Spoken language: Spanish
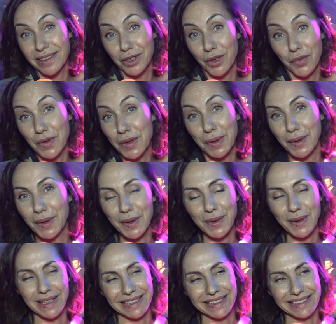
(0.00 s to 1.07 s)
del oficio
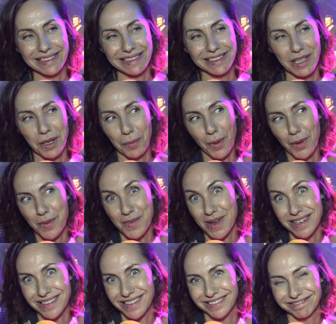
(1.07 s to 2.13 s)
y, y poco
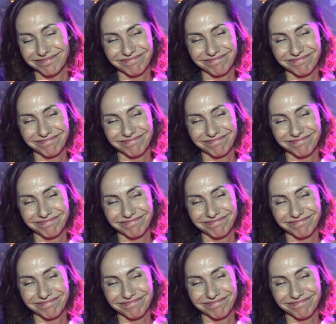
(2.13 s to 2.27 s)
más.